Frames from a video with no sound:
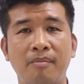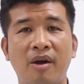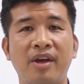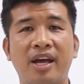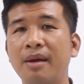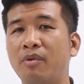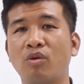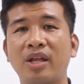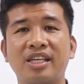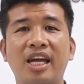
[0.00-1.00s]
bởi vì khi mà
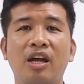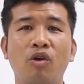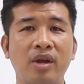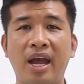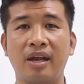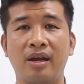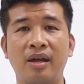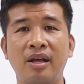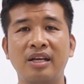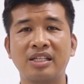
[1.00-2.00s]
chúng ta xây cái ngôi nhà
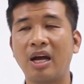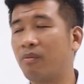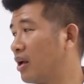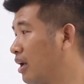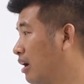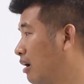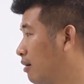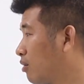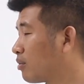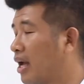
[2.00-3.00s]
xong thì
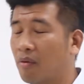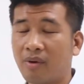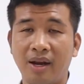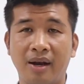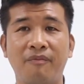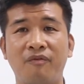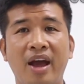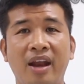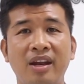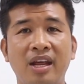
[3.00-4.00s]
ờ, chúng ta không thể đập
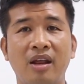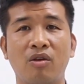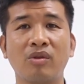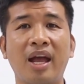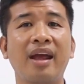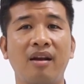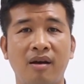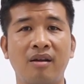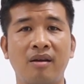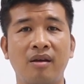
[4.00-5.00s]
phá nó đi để chúng ta hay
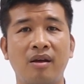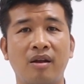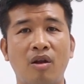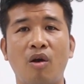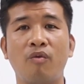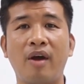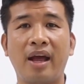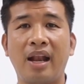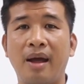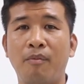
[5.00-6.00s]
được đó không
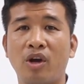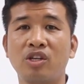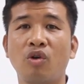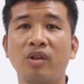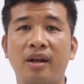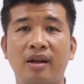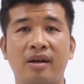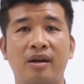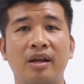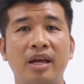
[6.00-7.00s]
phải là một cái số tiền
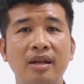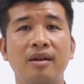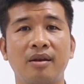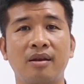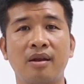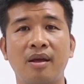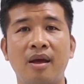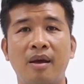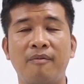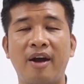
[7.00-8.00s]
ít
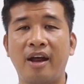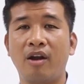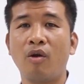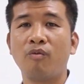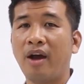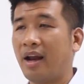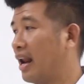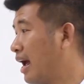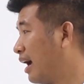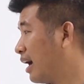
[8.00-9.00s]
và nó không phải
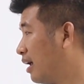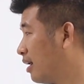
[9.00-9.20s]
là